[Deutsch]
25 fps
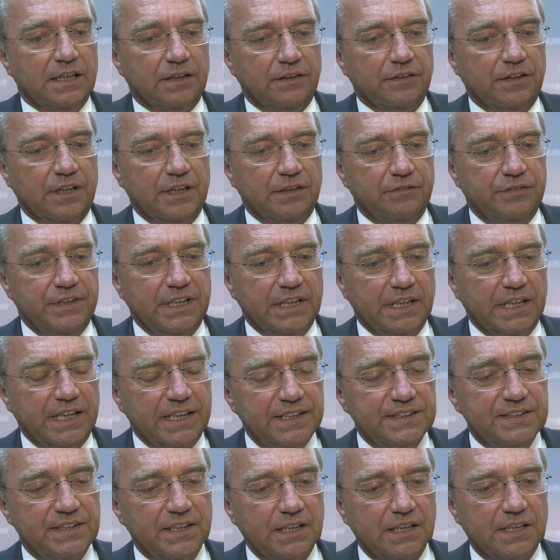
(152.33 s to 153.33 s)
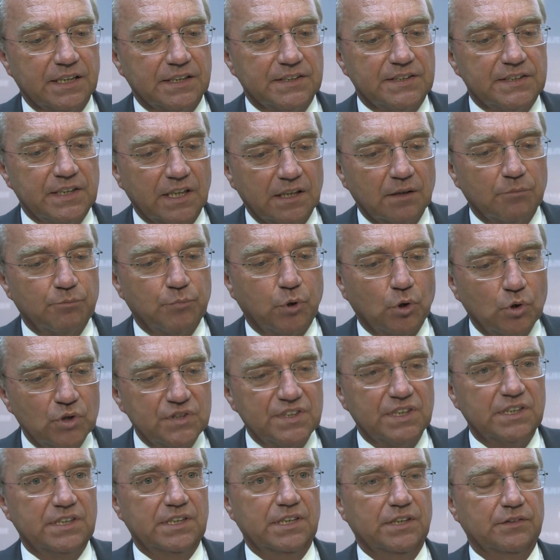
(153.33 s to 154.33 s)
Äh, wie ich sehe sehr
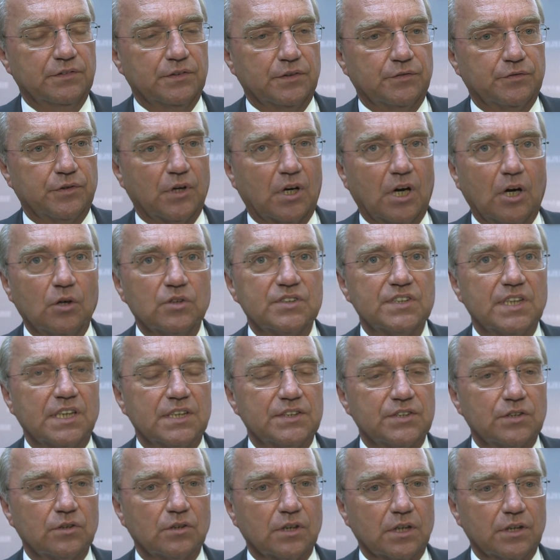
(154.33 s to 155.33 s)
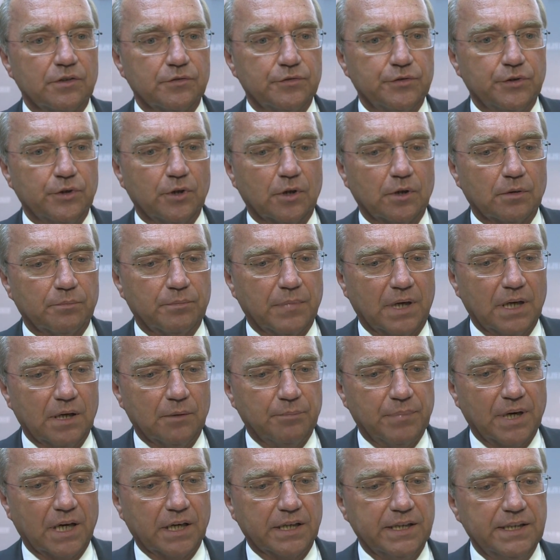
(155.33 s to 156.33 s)
positive Voraussetzungen für äh,
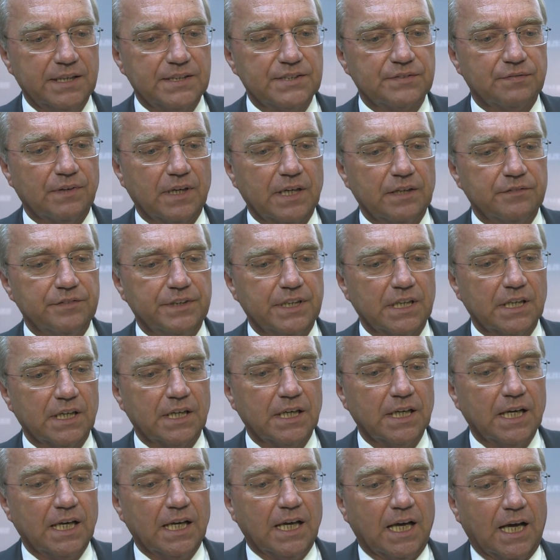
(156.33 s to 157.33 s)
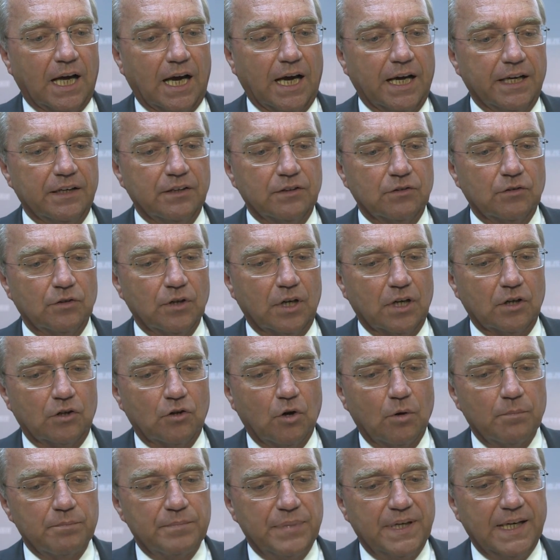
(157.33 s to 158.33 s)
Paris, weil wir eine äh,
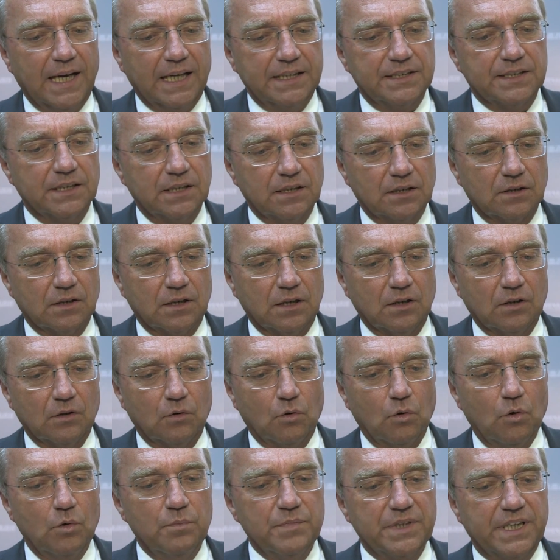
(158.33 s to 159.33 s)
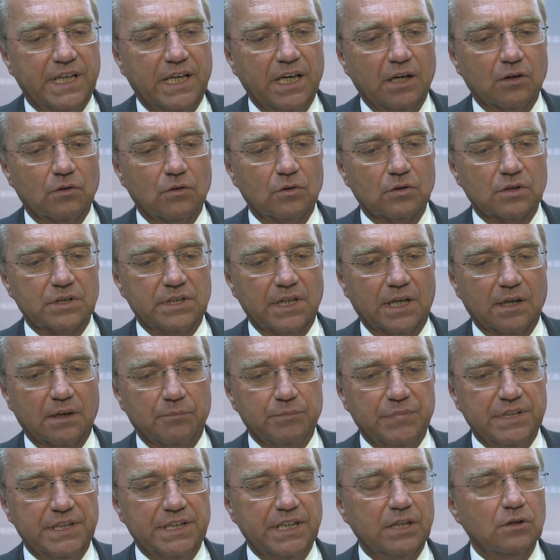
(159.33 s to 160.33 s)
komplette Umkehrung der
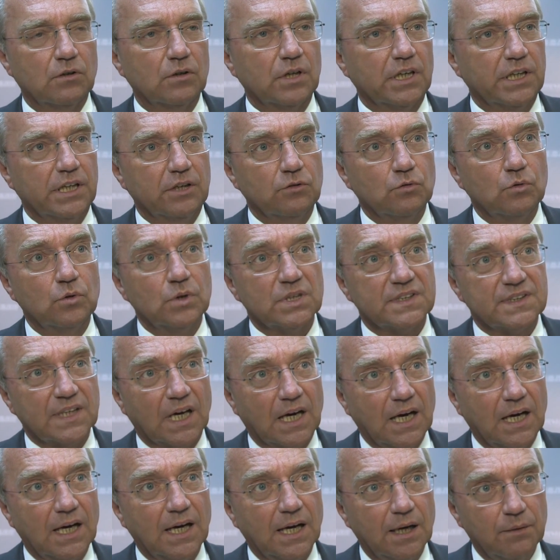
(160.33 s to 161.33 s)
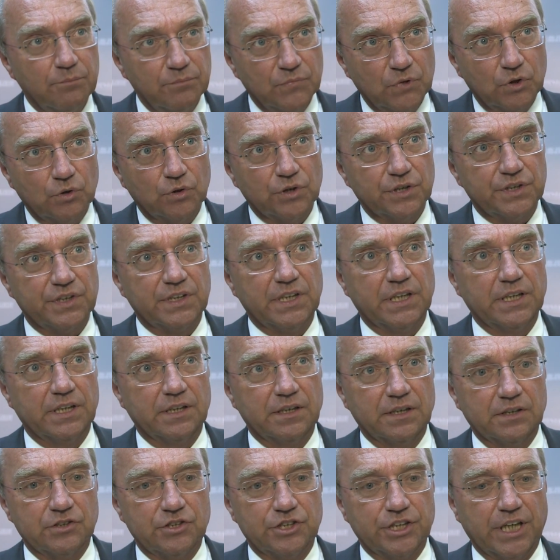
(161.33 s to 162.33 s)
Bedingungen in den USA haben durch
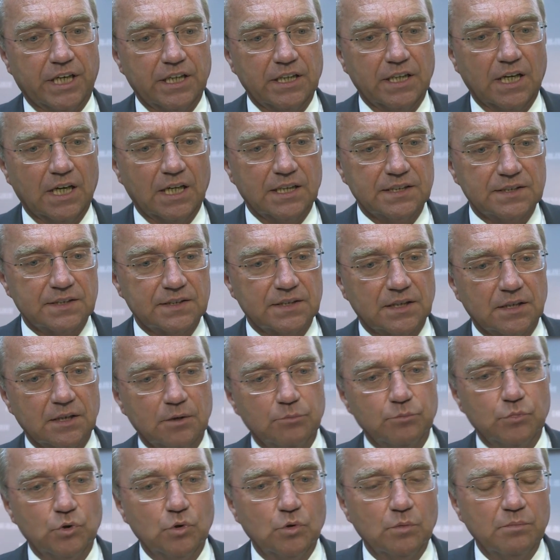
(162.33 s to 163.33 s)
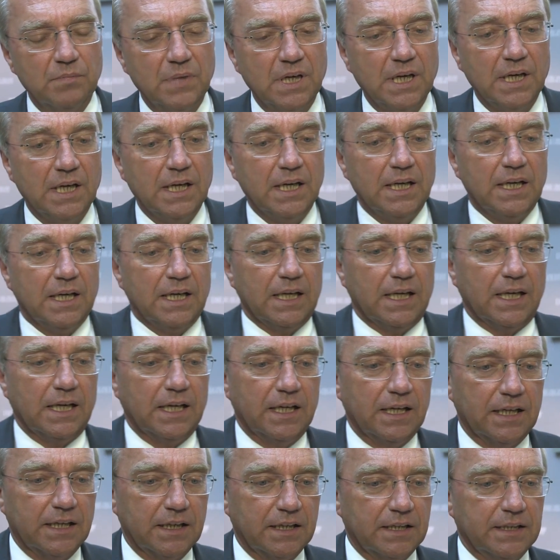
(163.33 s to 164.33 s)
den gas boom
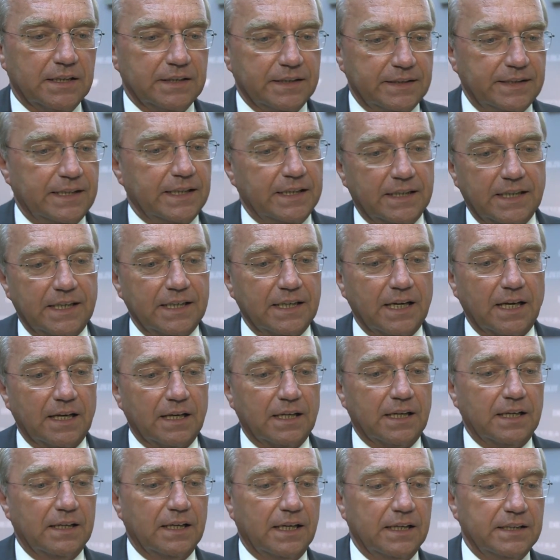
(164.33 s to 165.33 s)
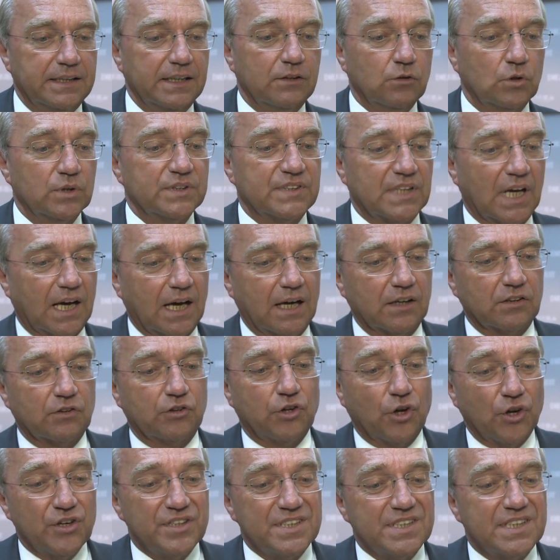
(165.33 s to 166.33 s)
Der, die USA
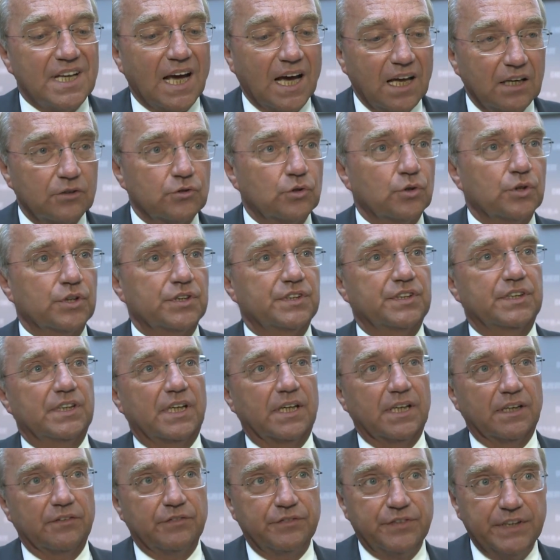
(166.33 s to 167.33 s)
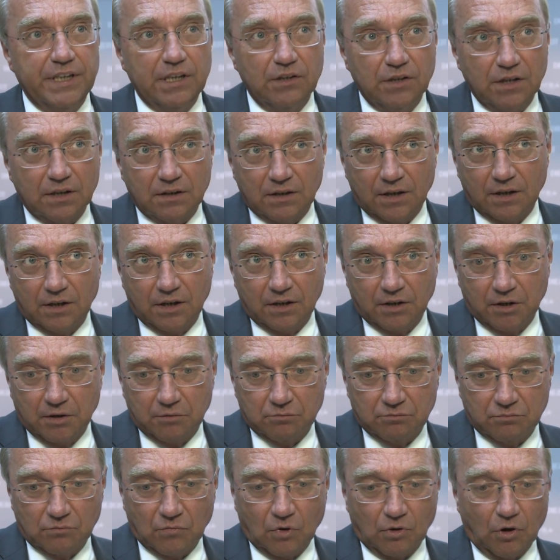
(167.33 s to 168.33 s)
können dadurch viel
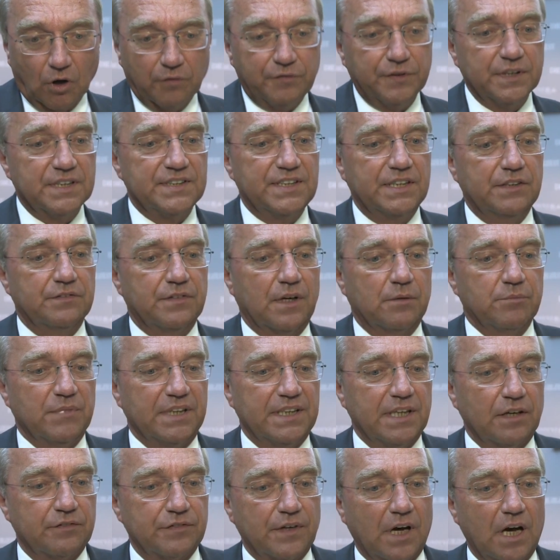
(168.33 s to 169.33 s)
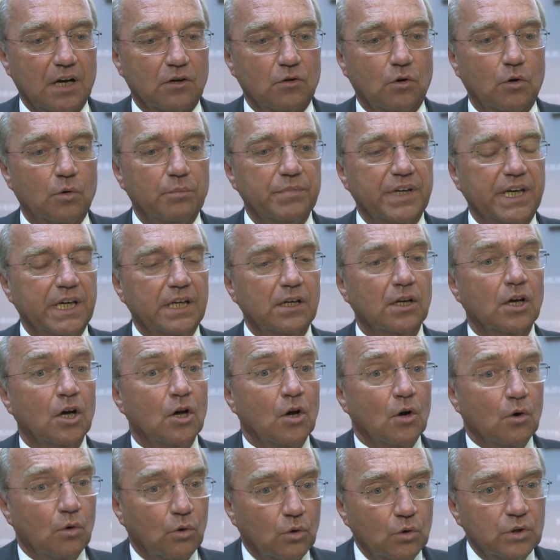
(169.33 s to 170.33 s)
ähm, offensiver mit der Frage umgehen
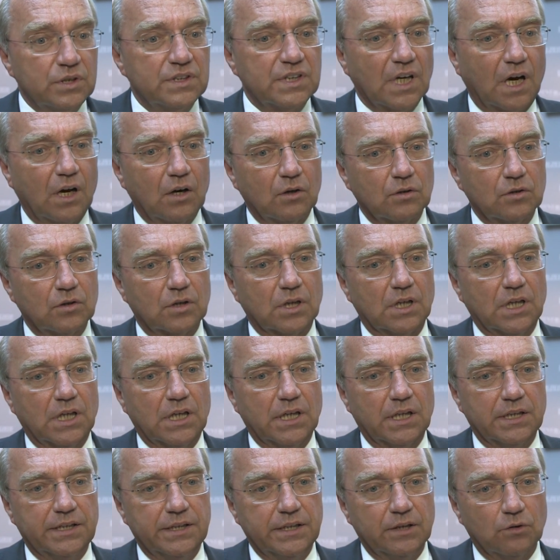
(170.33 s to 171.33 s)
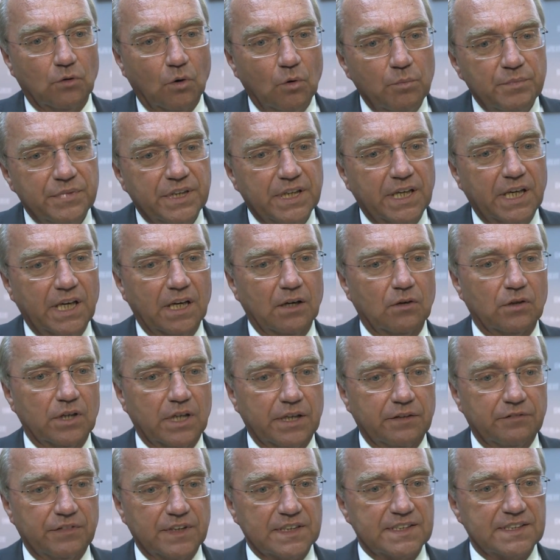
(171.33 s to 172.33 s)
und auch die Umkehr oder
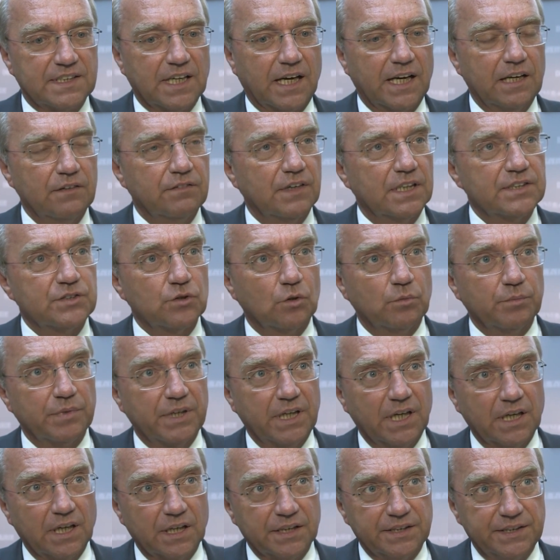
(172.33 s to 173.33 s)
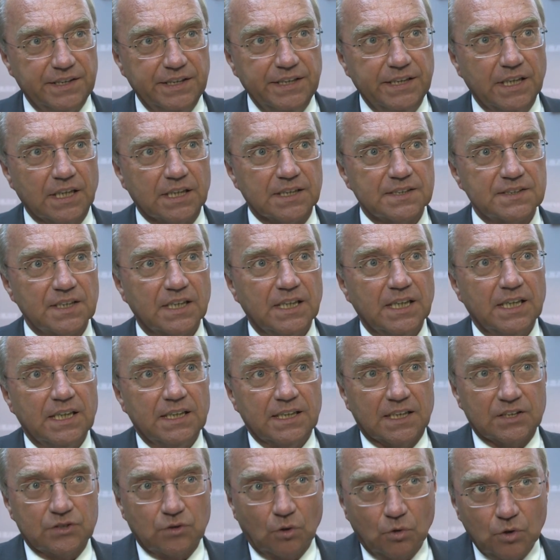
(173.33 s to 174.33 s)
jedenfalls es teilweise Umkehr Chinas.
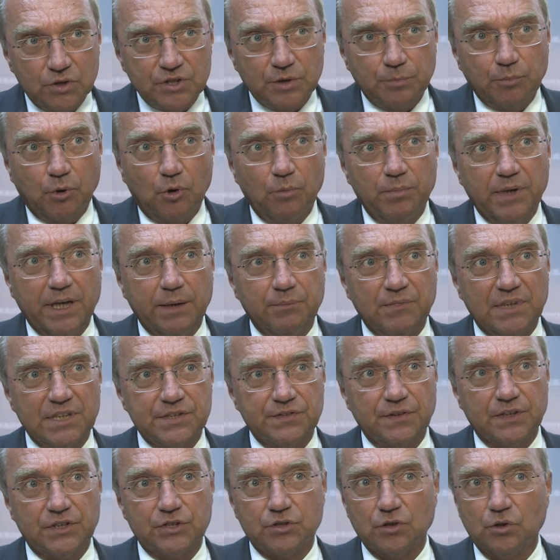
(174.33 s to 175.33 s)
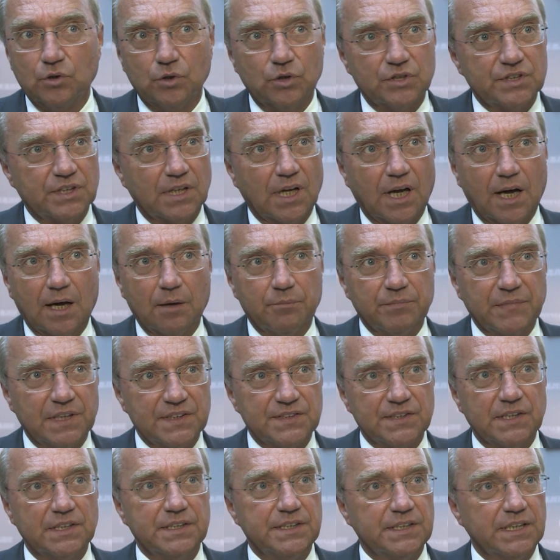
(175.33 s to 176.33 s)
Das große Problem, das wir zu lösen haben,
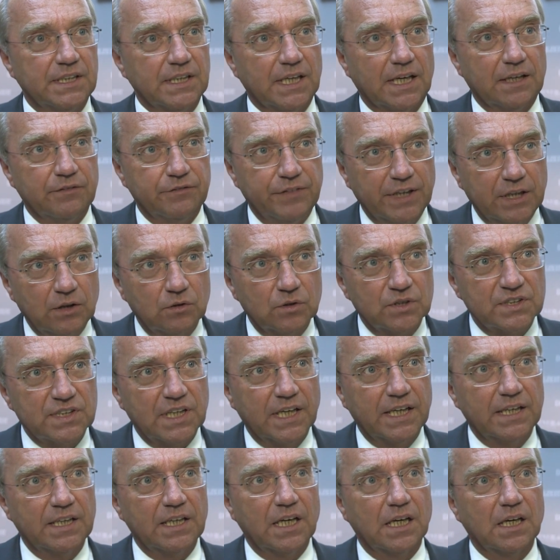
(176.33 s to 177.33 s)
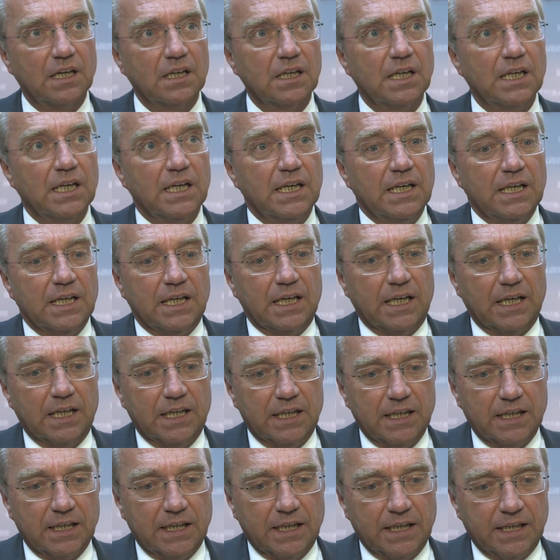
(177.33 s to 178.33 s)
das sind die Entwicklungsländer,
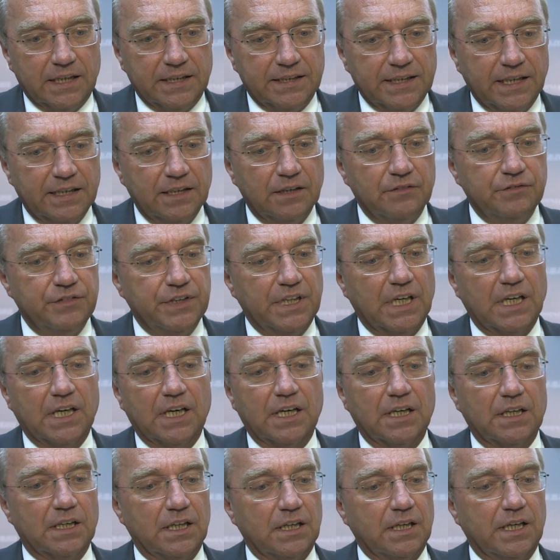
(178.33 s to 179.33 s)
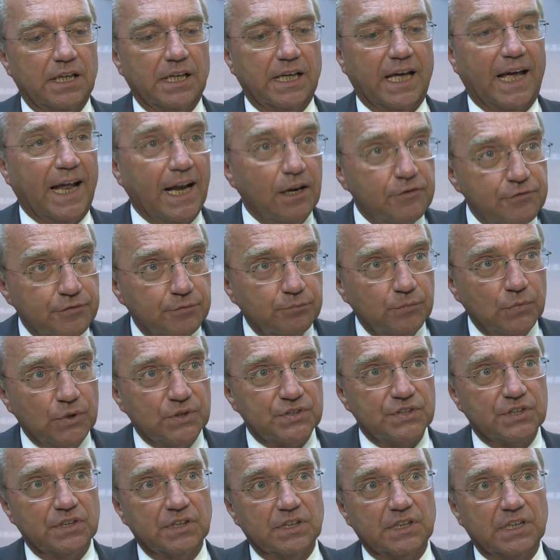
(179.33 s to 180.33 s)
äh, denen wir äh, helfen
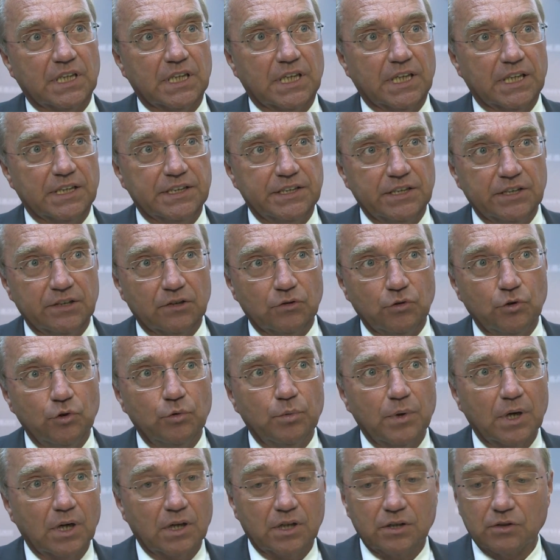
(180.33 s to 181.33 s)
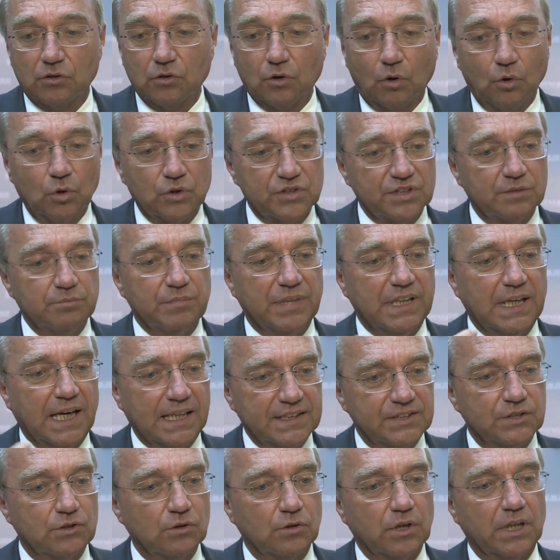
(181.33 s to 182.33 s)
müssen, äh, die übergroßen
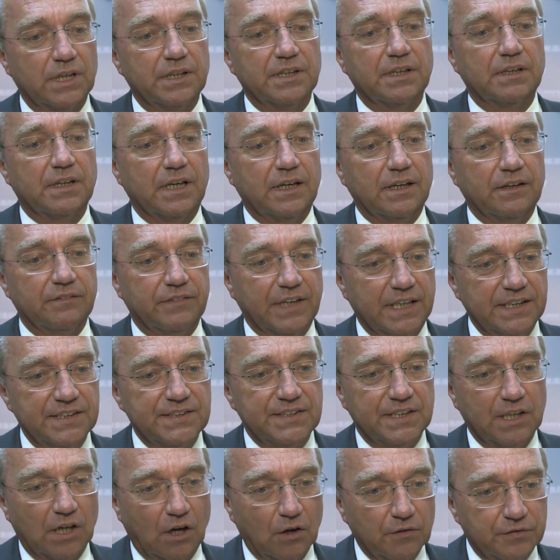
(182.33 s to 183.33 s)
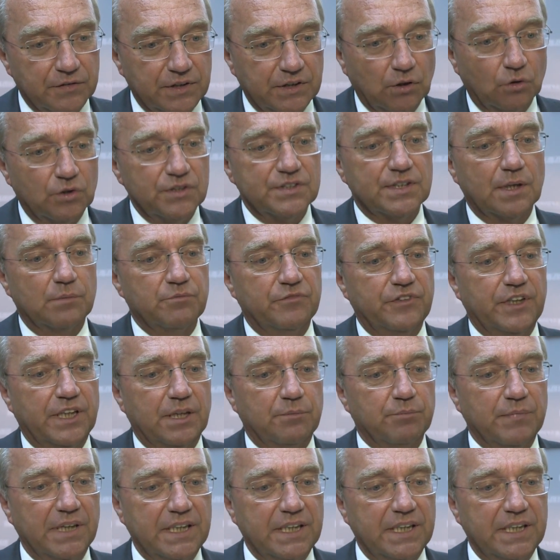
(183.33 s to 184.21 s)
Belastungen, wenn sie auf unserem Weg